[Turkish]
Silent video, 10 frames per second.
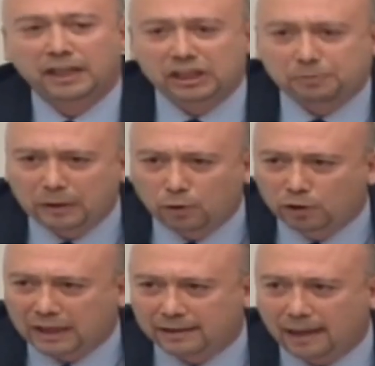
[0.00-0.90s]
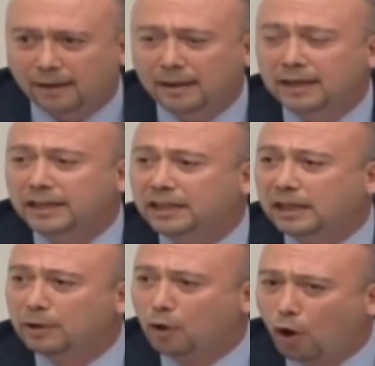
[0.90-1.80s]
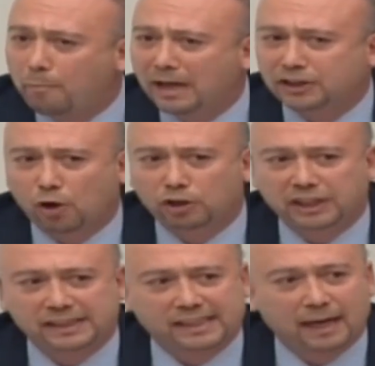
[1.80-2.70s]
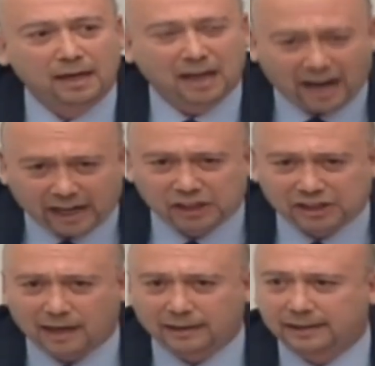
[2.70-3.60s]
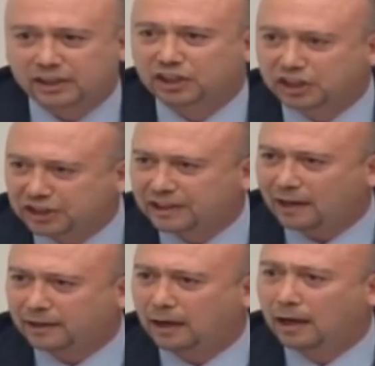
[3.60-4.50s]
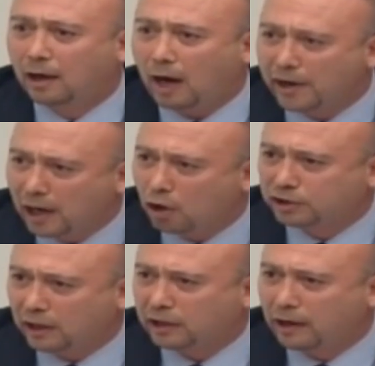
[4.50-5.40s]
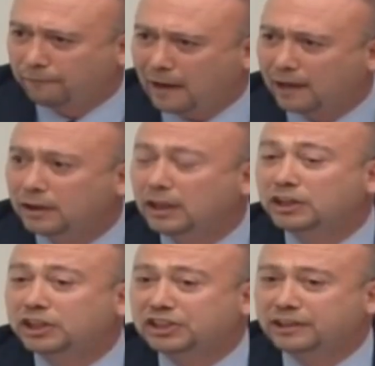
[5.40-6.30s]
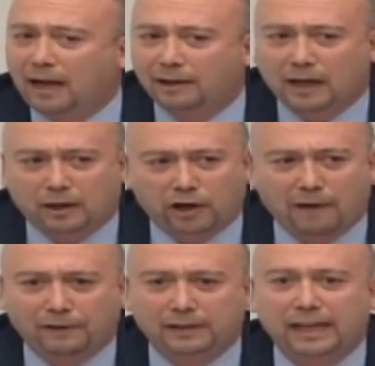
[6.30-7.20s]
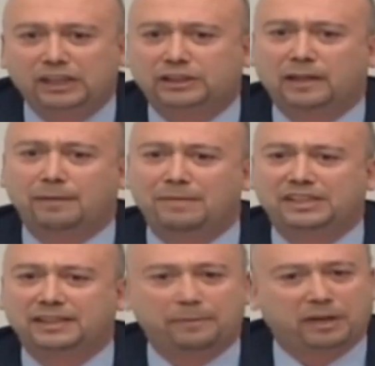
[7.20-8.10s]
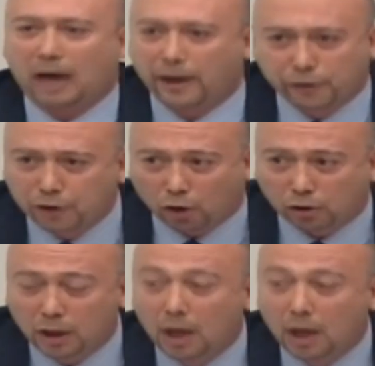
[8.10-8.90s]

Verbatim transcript: hiçbir ülkede 2015 öncesi araçlardaki dijital e, analog takograflar dijital takografla değiştirilmesi diye bir kanun yok.